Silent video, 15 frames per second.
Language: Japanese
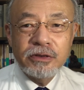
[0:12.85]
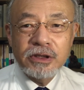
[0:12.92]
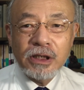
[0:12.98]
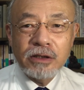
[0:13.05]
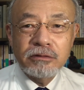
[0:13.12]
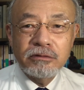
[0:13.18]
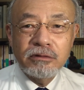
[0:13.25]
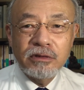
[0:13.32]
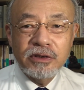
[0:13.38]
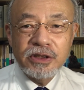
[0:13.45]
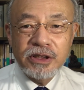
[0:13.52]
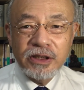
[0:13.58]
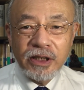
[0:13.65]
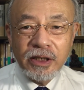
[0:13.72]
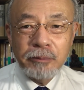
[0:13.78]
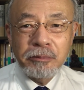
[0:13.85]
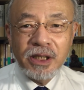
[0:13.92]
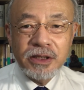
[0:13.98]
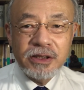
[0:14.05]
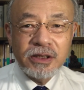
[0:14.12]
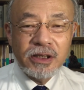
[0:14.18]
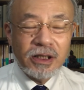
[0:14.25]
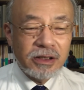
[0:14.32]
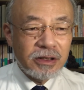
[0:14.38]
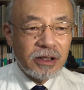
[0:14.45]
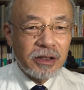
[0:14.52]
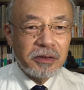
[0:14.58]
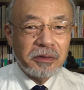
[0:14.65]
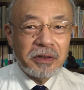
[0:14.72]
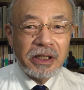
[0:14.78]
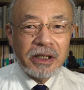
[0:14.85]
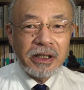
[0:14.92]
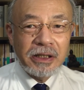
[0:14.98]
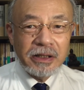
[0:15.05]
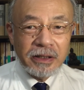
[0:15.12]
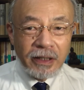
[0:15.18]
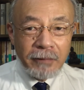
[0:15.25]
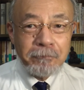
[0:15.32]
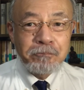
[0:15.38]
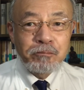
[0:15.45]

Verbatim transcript: 着をして間違って捉えて、